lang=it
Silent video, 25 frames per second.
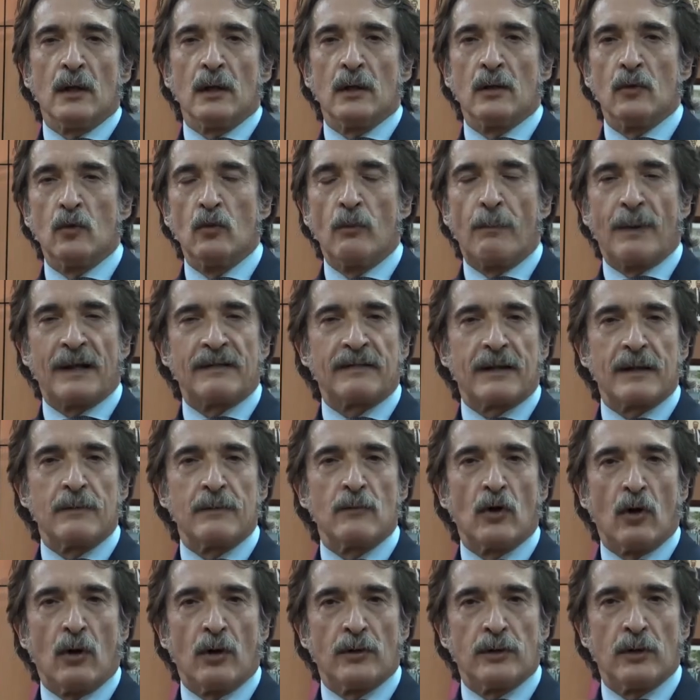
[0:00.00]
un
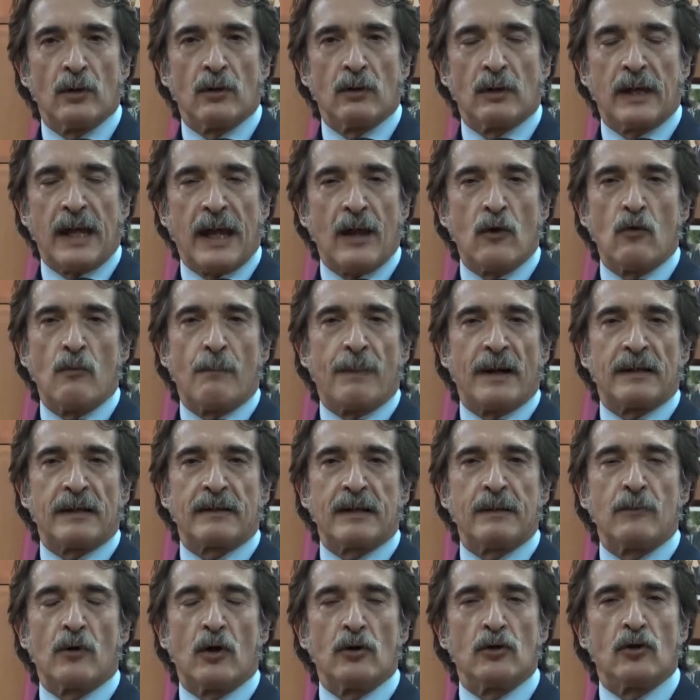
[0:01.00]
patrimonio che è un
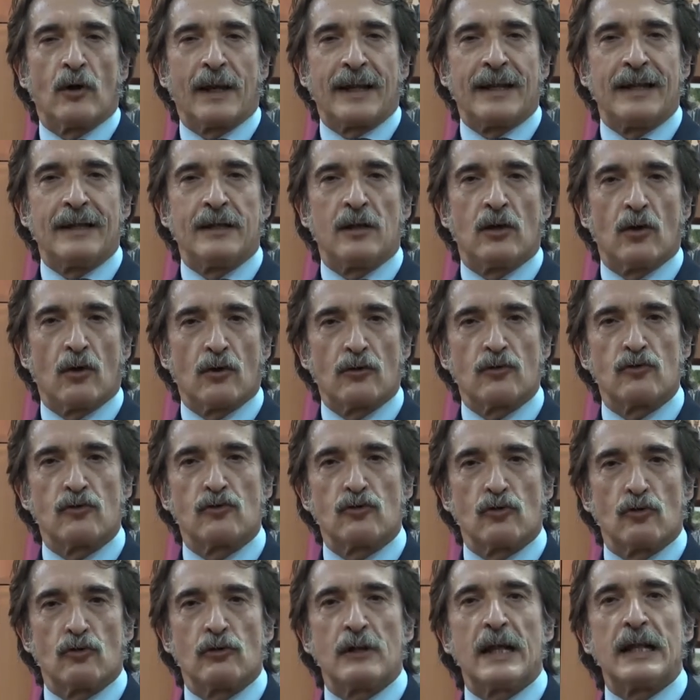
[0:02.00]
patrimonio che nel
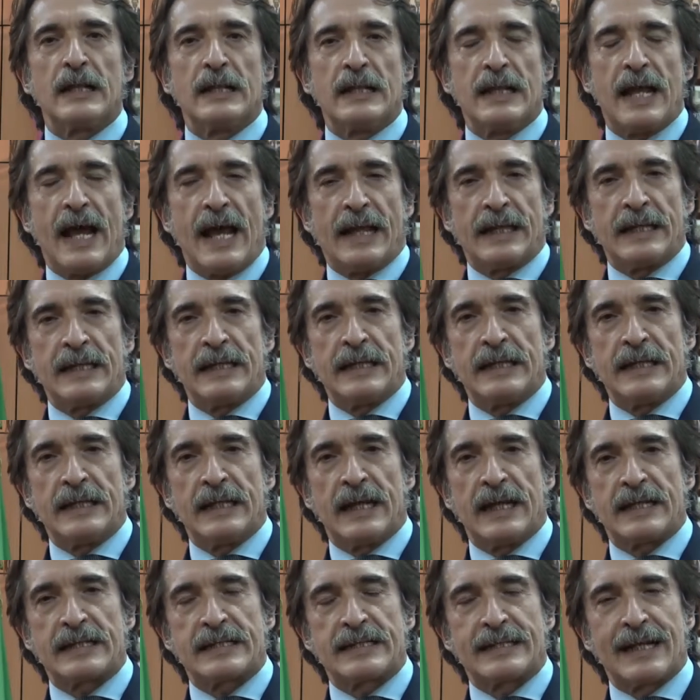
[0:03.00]
corso degli
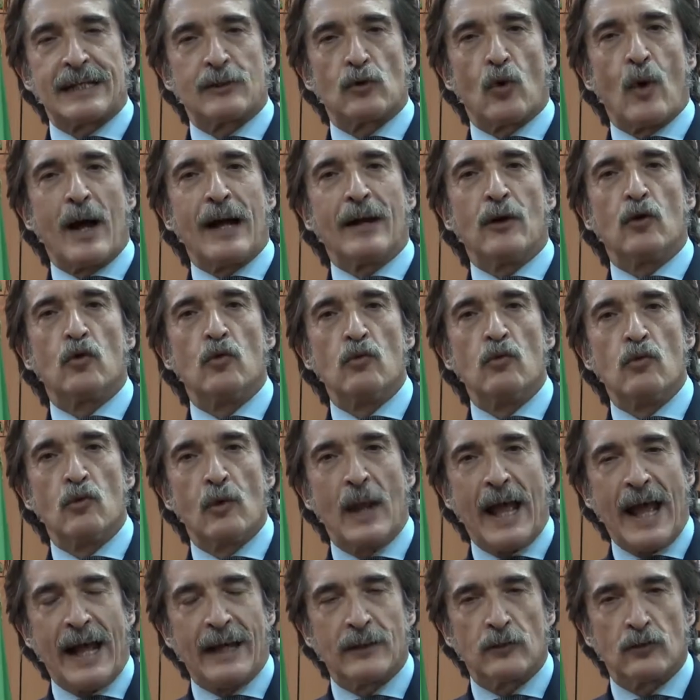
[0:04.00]
anni è stato
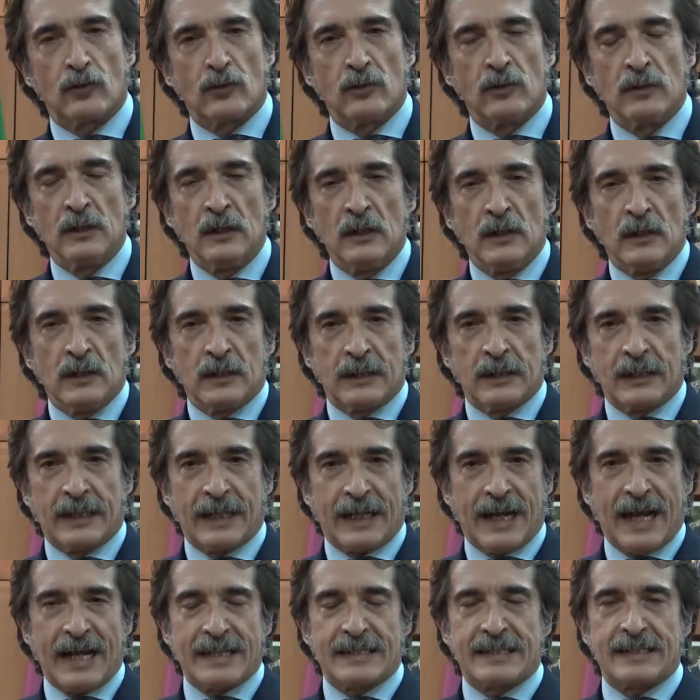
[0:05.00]
accumulato
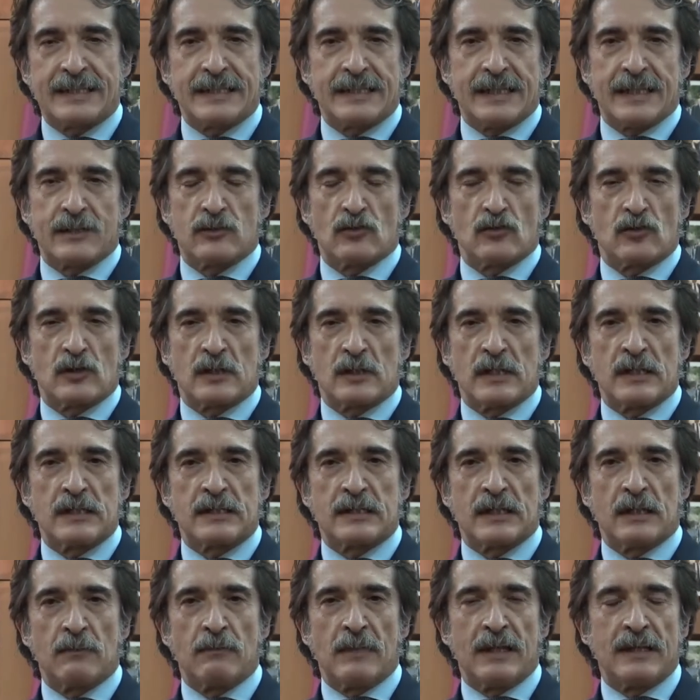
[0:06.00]
grazie
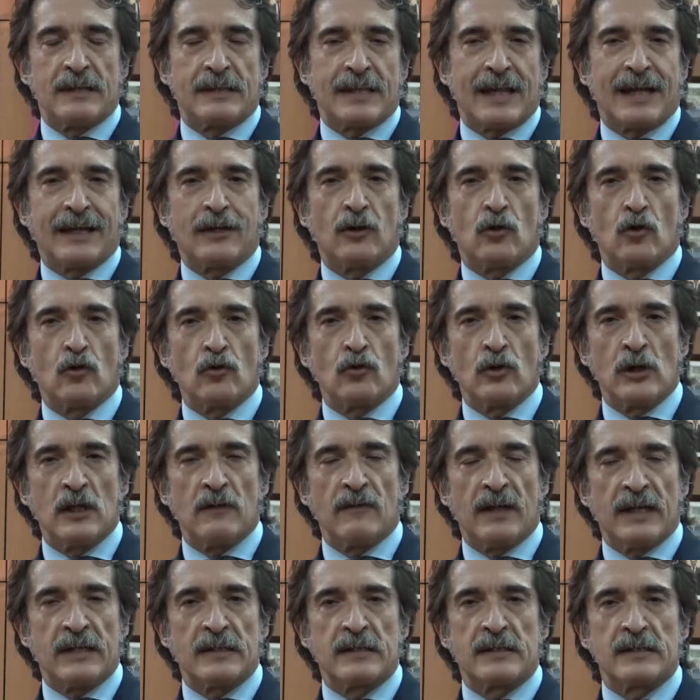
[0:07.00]
sostanzialmente a
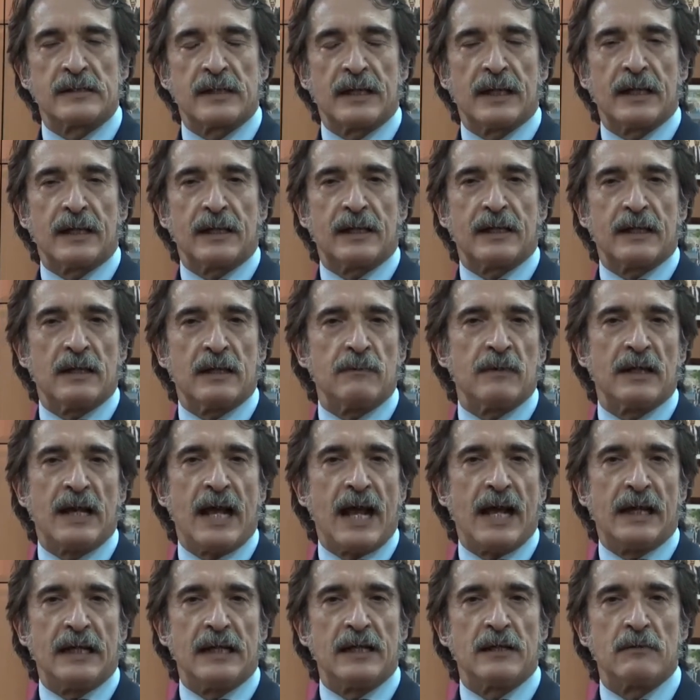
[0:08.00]
connivenze
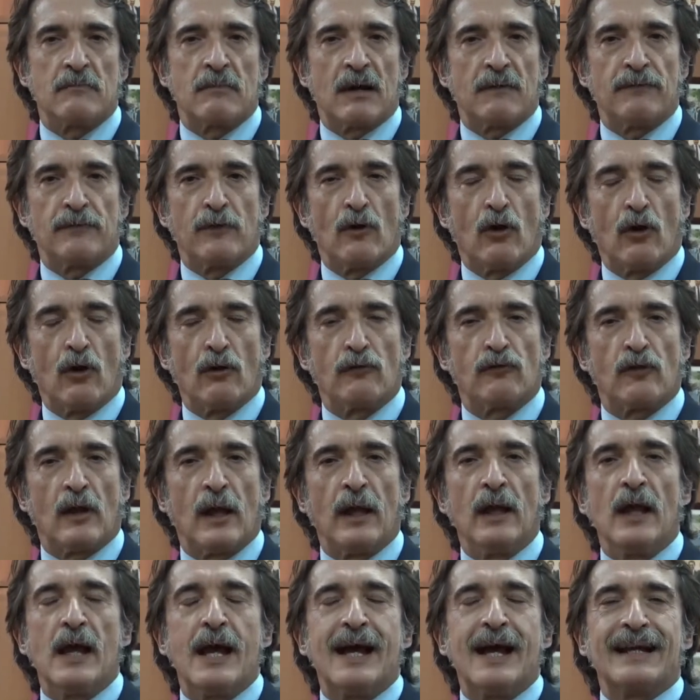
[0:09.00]
criminali
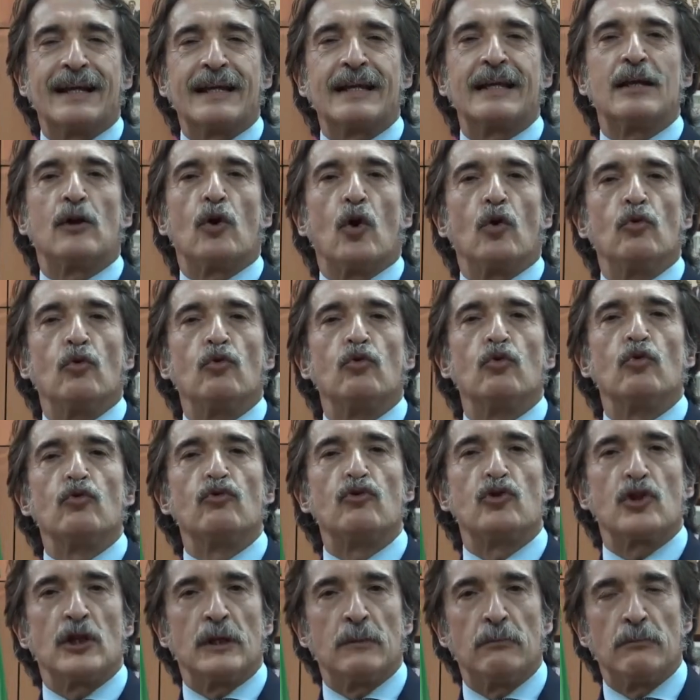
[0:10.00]
mafiose
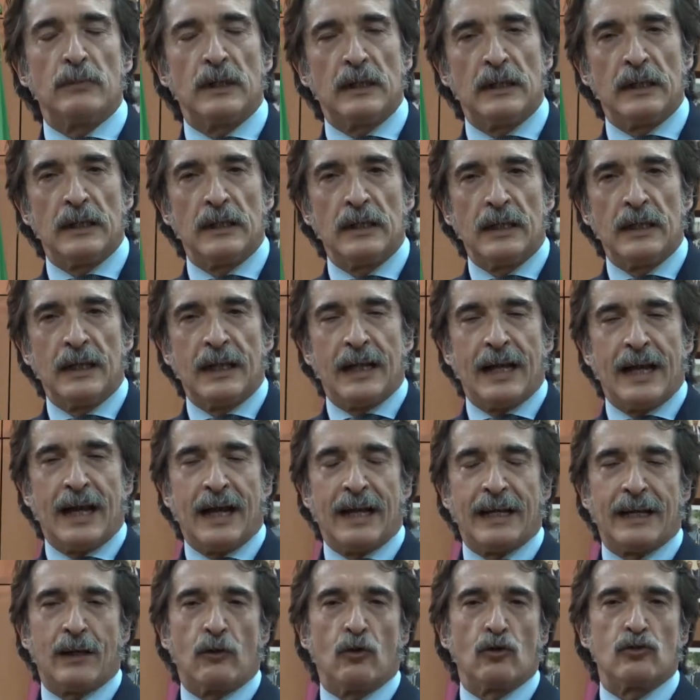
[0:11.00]
riconducibili
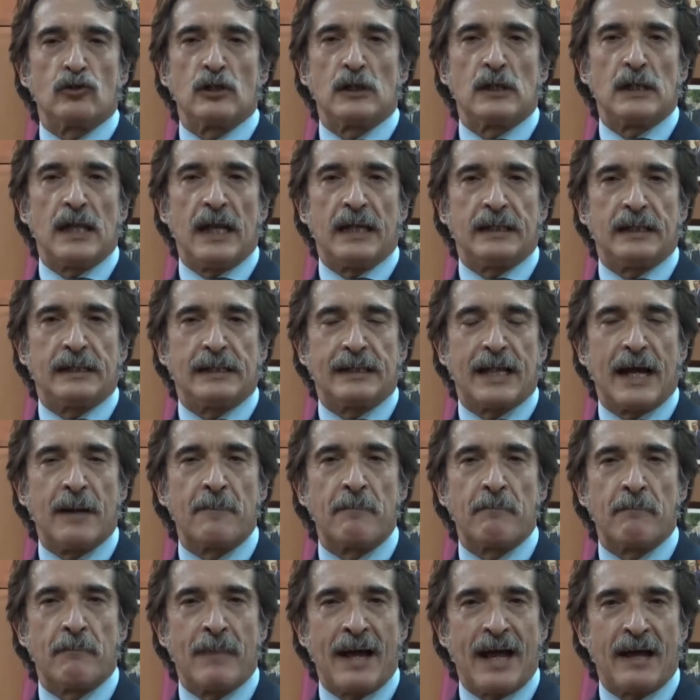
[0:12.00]
alla
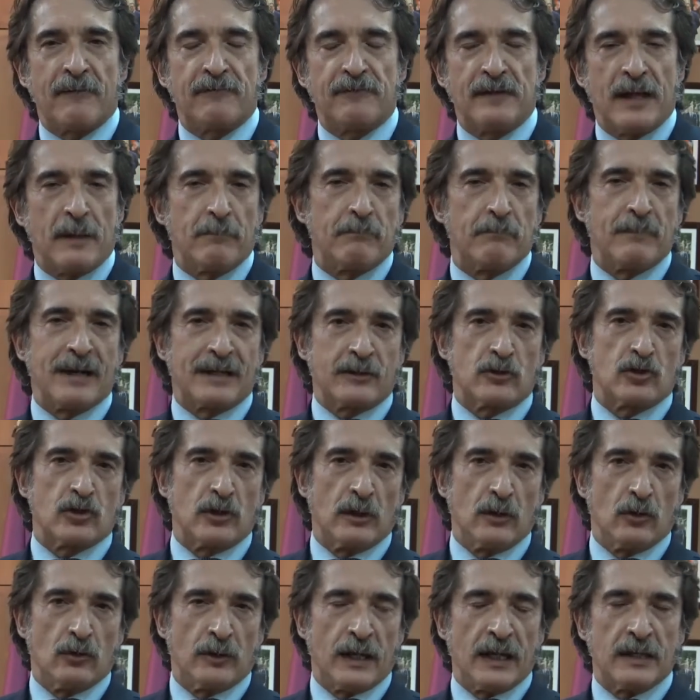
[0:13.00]
cosiddetta mafia
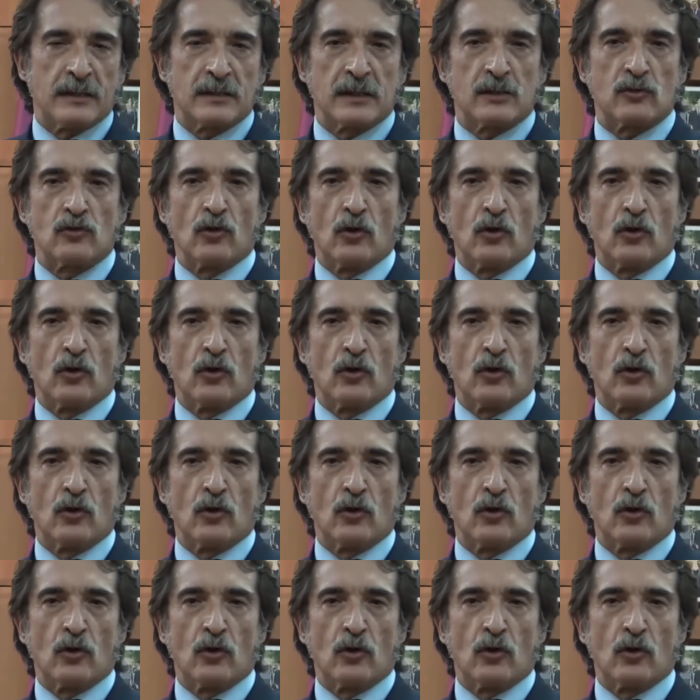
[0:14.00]
barcellonese.